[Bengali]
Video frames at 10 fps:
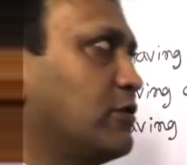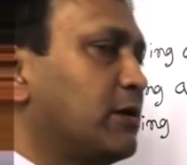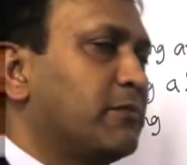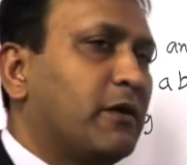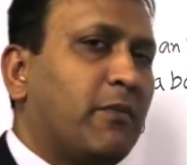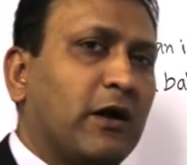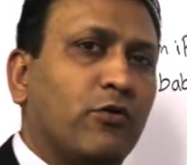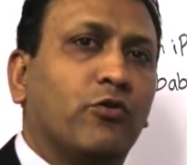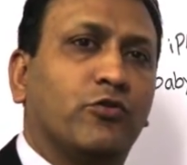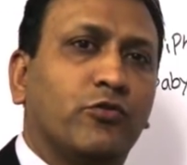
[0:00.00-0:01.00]
যখন আমরা
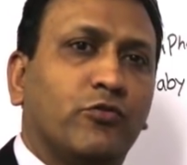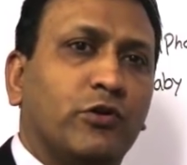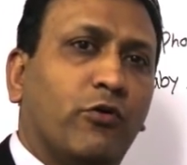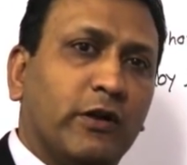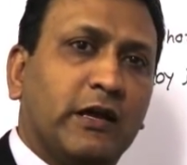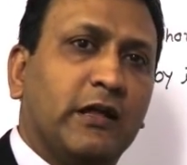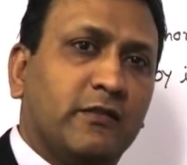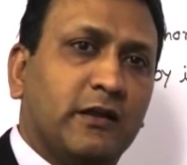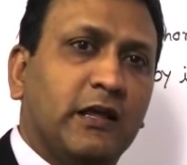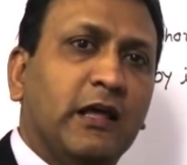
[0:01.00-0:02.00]
বাক্য গঠন করি অনেক
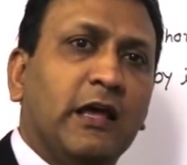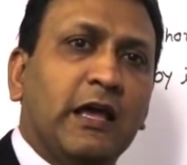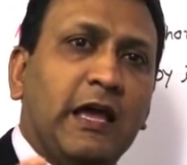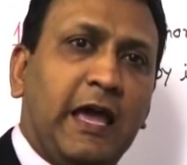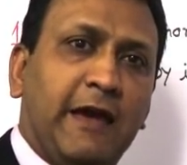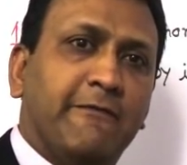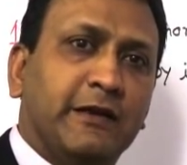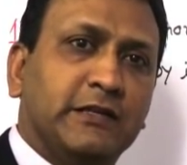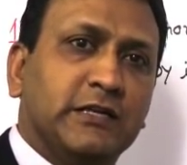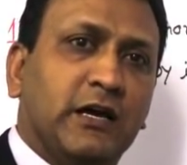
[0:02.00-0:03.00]
ক্ষেত্রে
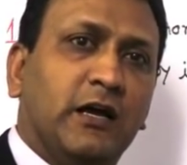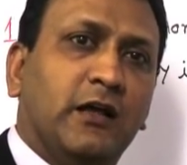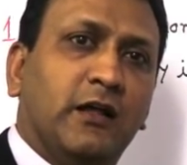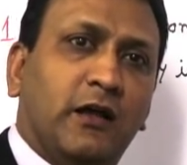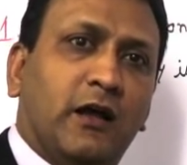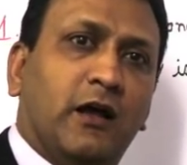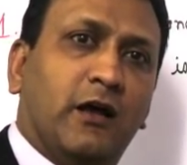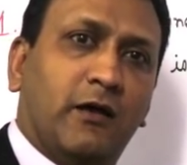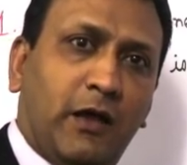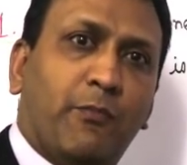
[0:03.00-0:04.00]
হ্যাভিংটা
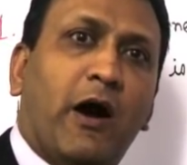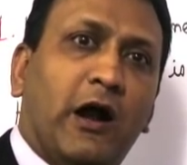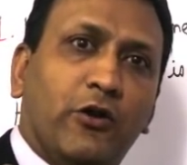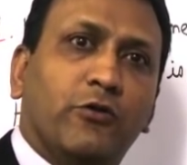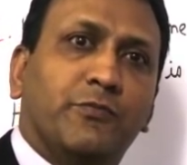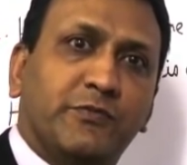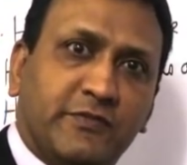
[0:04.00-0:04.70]
এ পার্ট অফ